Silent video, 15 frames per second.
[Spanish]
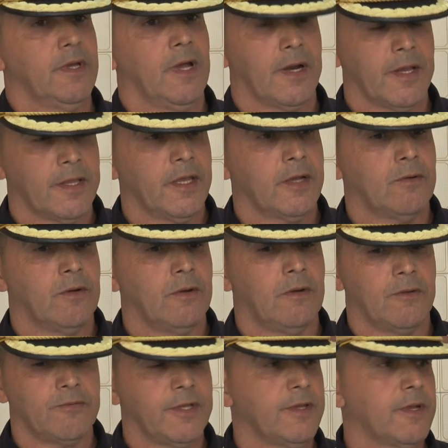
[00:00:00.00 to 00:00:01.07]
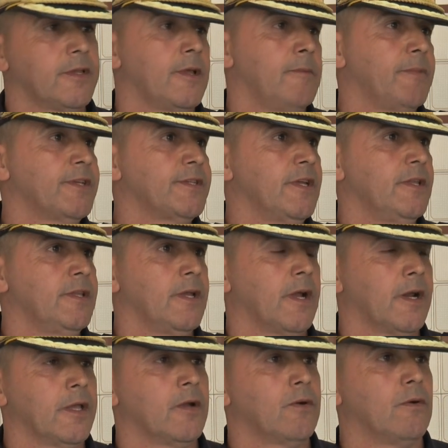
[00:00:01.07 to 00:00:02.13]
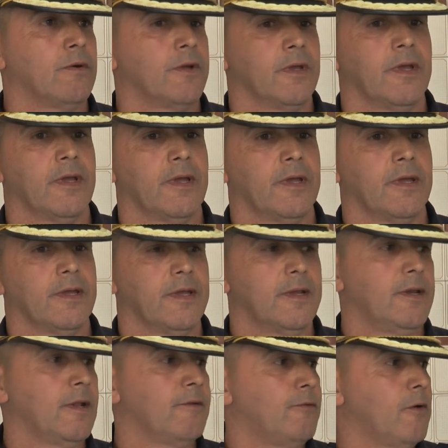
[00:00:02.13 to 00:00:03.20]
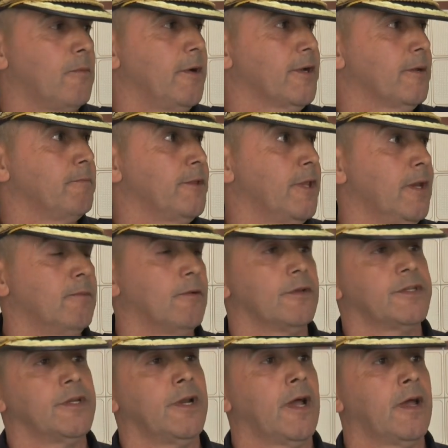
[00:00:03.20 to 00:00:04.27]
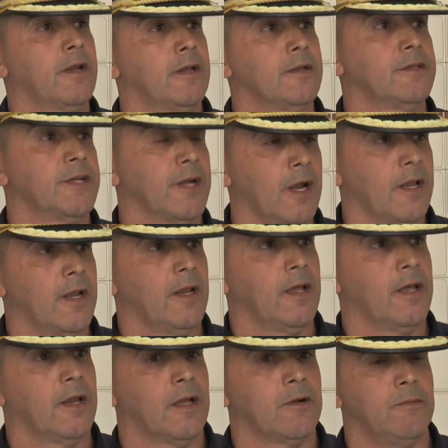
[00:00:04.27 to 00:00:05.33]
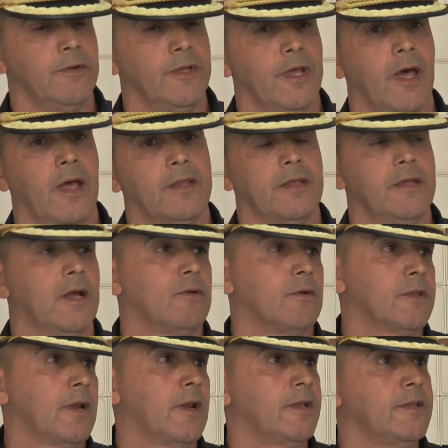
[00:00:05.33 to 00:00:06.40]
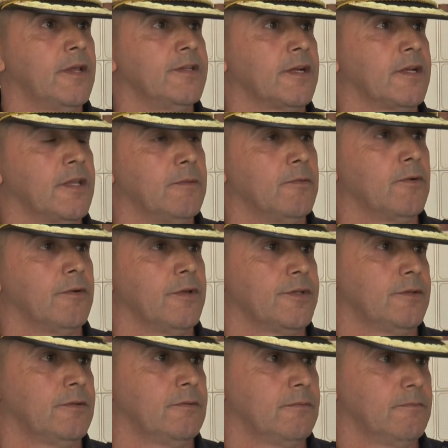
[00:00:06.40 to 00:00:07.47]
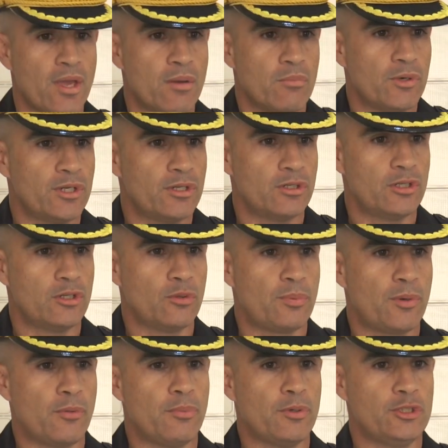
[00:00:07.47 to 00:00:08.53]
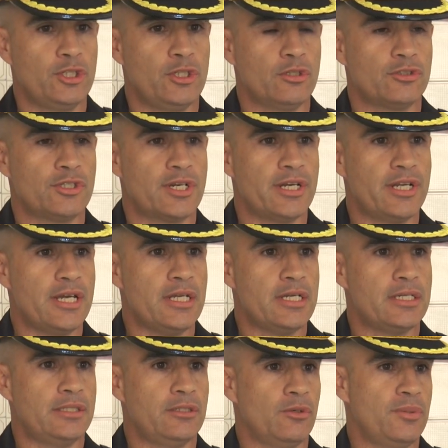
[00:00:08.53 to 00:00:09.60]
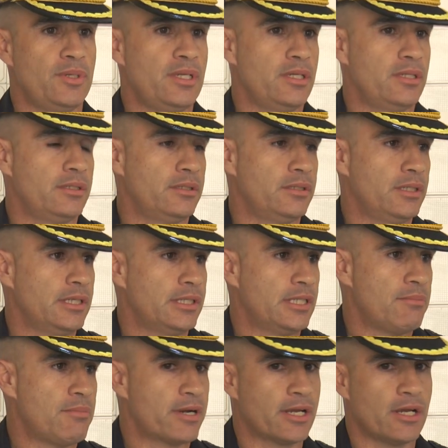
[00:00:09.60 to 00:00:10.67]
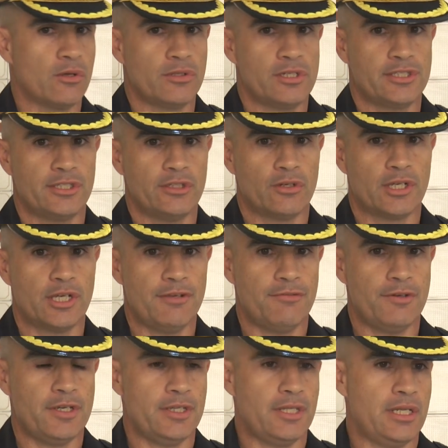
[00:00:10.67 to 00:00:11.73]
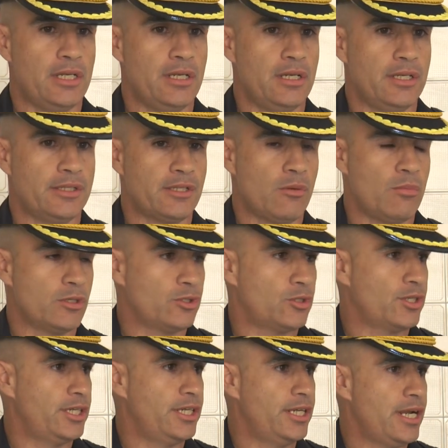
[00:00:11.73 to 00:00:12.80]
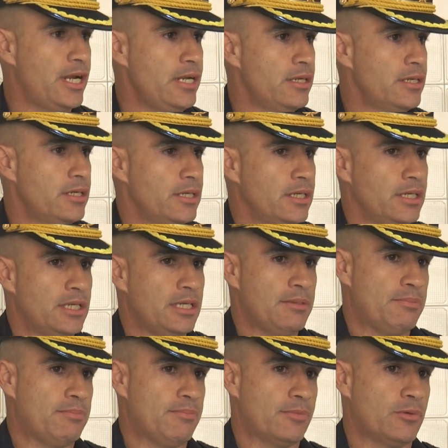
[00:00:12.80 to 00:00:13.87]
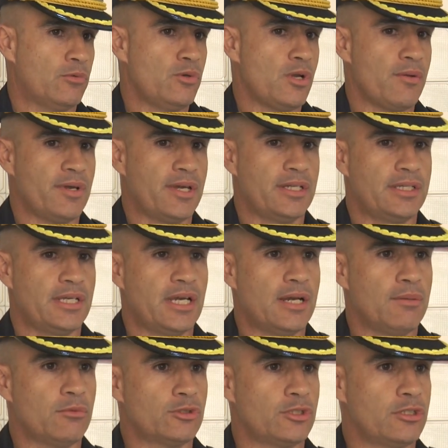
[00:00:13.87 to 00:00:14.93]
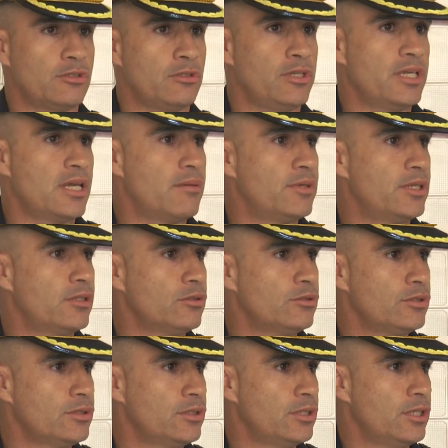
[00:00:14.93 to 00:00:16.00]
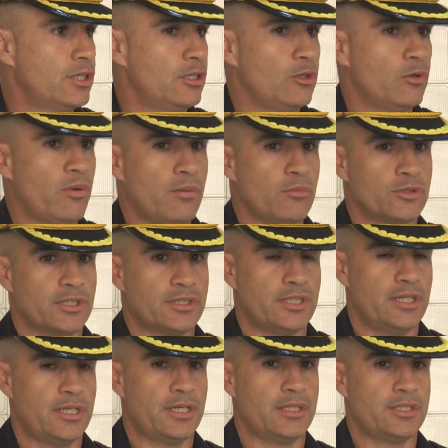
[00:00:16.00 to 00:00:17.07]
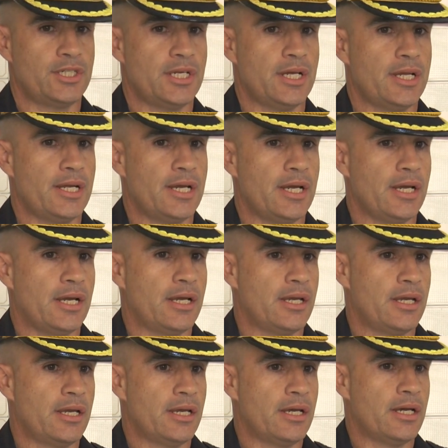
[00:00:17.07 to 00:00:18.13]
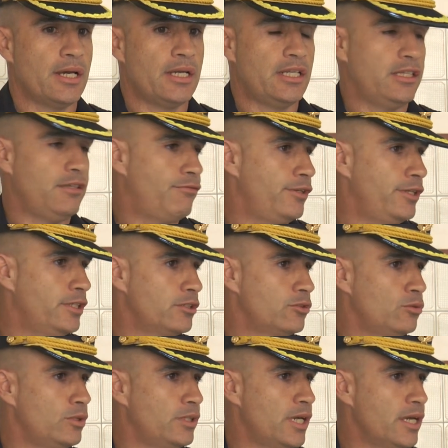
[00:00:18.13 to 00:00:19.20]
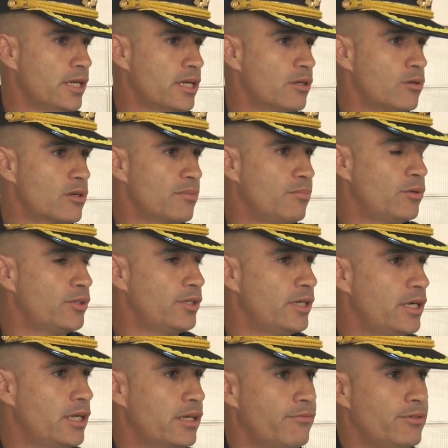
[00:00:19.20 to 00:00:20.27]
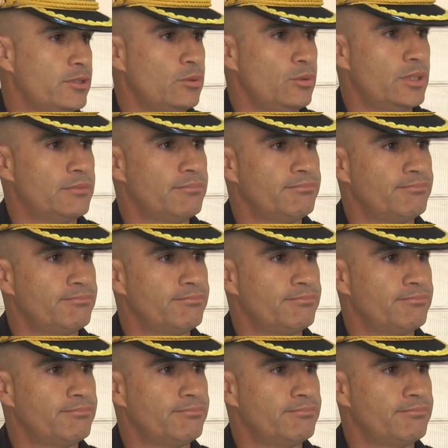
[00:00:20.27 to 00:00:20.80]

Eh, agradezco a ustedes que están presentes y agradezco que es la forma que tenemos de, llegar a la, comunidad y acortar la distancia que tenemos con ellos. Bueno, los propósitos en realidad nos vienen demarcados del señor jefe y del Estado Mayor General y una vez que tengamos esos lineamientos los vamos a hacer llegar a, a las diferentes unidades que corresponden a la jefatura.